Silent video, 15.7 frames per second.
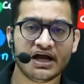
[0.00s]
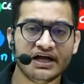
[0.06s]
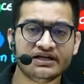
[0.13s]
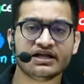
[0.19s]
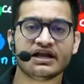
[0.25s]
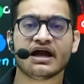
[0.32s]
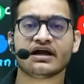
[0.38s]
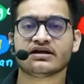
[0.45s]

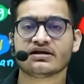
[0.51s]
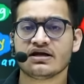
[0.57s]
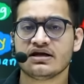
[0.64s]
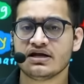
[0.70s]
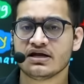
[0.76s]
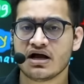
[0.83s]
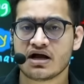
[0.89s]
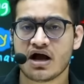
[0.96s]
इंटरेक्ट
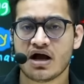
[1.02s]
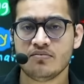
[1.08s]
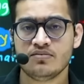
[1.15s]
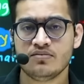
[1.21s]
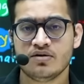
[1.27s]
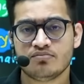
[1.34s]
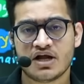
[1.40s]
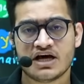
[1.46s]
करने का काम
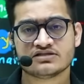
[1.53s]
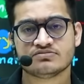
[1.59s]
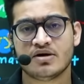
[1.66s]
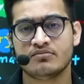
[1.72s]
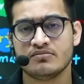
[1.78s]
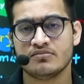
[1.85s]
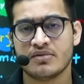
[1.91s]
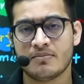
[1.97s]
प्लाज्मा
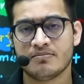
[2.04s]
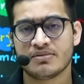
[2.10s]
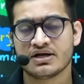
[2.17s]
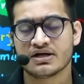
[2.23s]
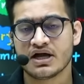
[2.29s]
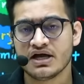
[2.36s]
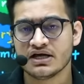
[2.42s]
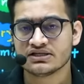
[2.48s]

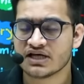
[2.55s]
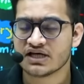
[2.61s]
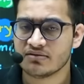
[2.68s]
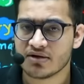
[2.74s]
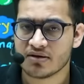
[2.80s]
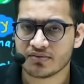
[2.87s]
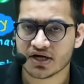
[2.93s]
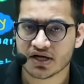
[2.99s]
मेम्ब्रेन का या सेल
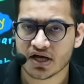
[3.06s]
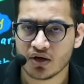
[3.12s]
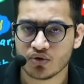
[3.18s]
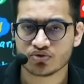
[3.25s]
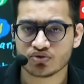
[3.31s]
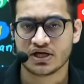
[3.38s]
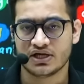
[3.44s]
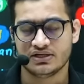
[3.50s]
मेम्ब्रेन का
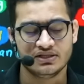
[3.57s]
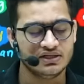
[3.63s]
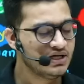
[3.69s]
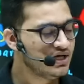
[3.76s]
होता है